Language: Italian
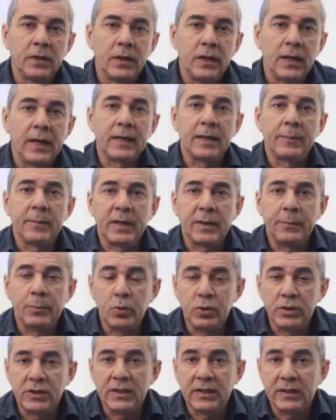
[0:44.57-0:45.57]
Anche per la
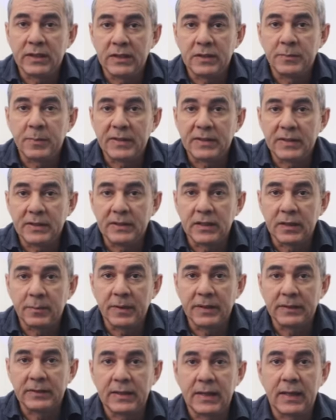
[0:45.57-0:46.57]
pulizia degli spazi
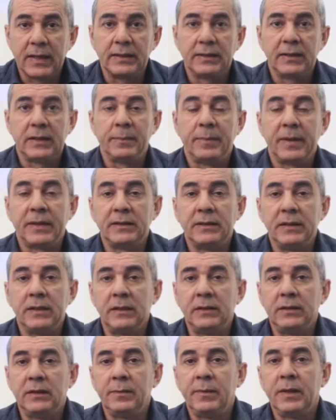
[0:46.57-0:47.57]
interplantari e delle
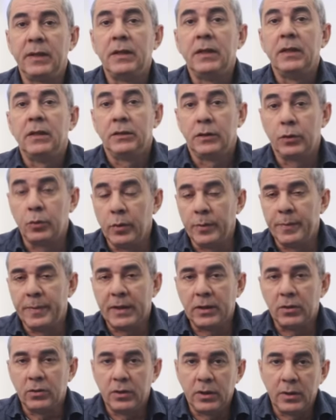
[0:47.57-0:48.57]
parti intime, di cui
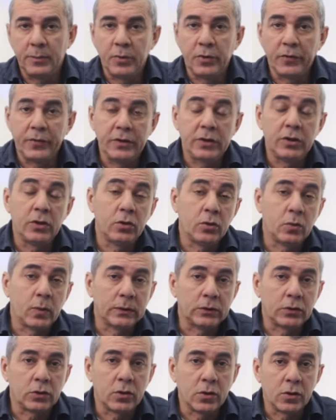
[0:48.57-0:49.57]
parlo nel mio video
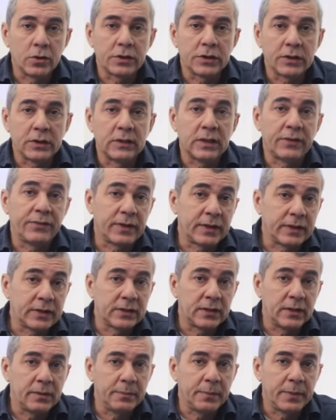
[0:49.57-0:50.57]
4 cose da fare
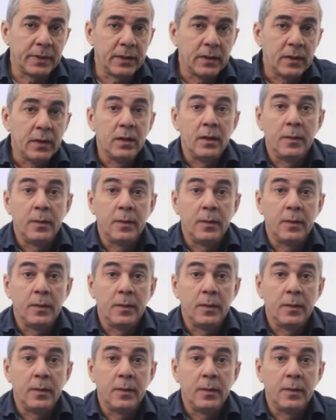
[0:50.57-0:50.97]
sempre,